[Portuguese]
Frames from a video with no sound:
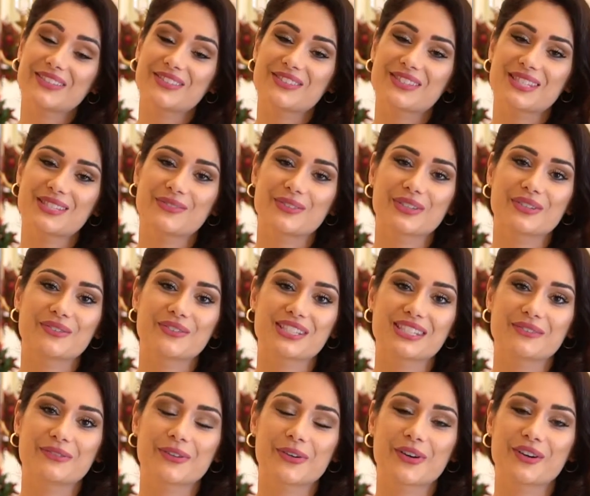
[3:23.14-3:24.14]
no civil que
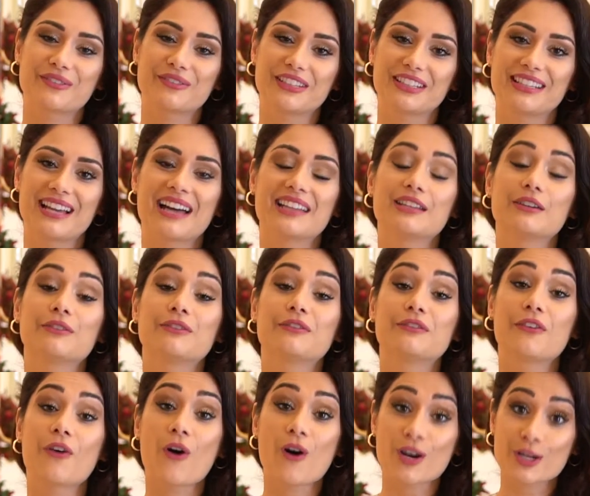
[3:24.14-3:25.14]
você foi convidada
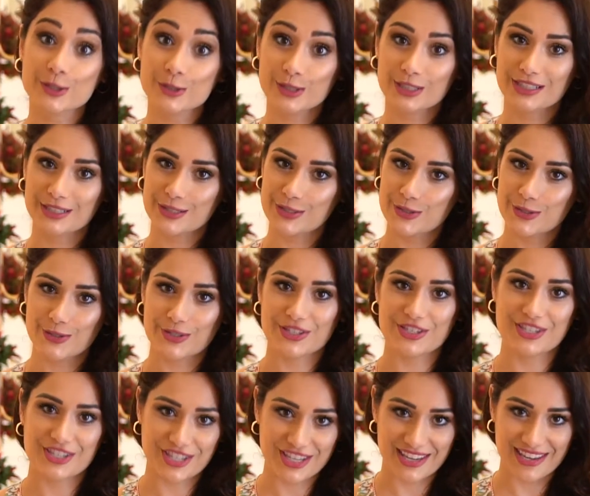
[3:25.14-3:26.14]
for durante o
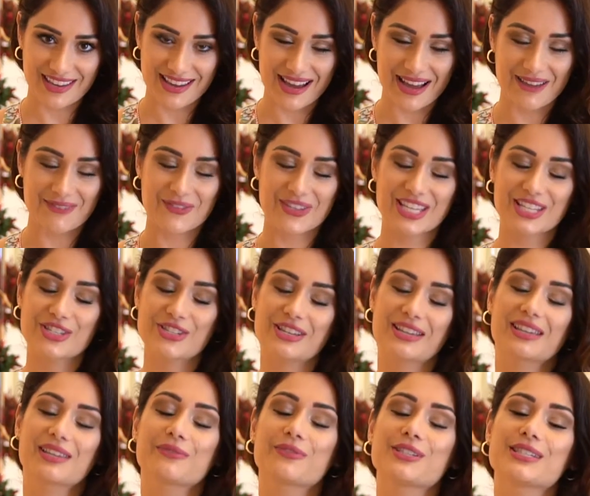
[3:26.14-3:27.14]
dia, a minha dica é
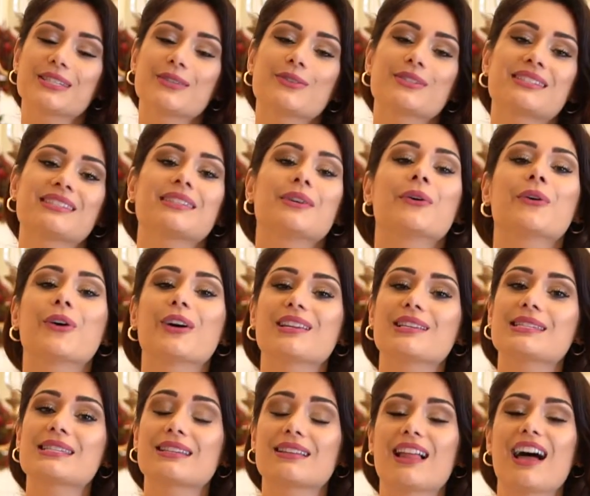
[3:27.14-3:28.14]
que você use então
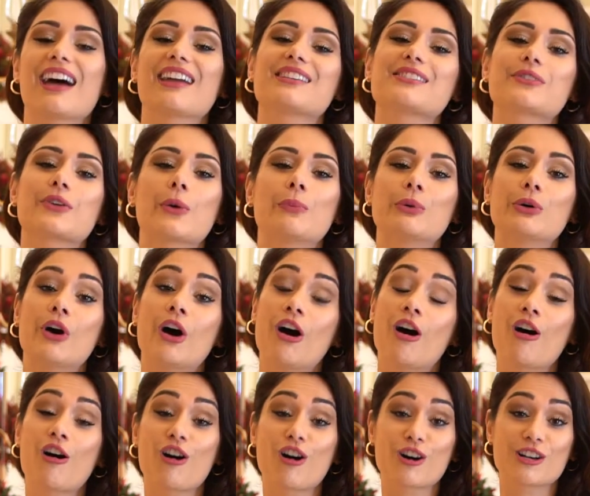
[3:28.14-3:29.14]
cores claras como o
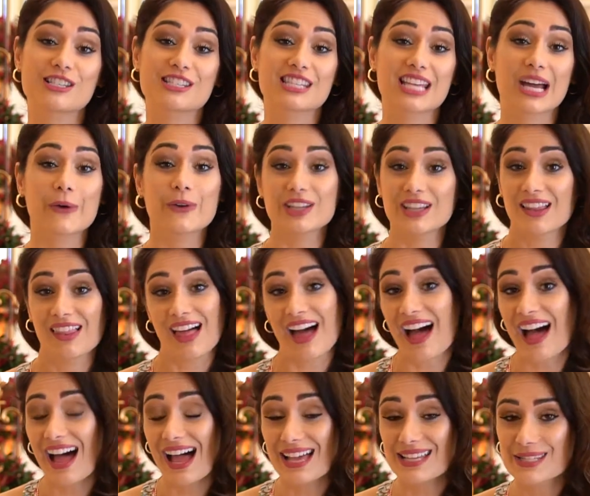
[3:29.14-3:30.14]
rosa, o
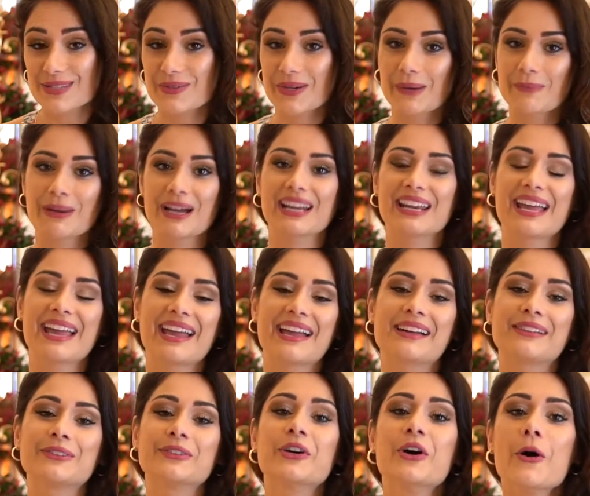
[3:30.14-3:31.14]
lilás, o
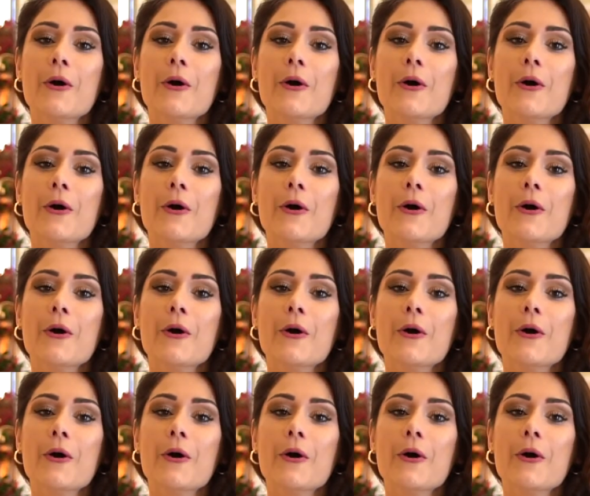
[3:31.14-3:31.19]
amarelo,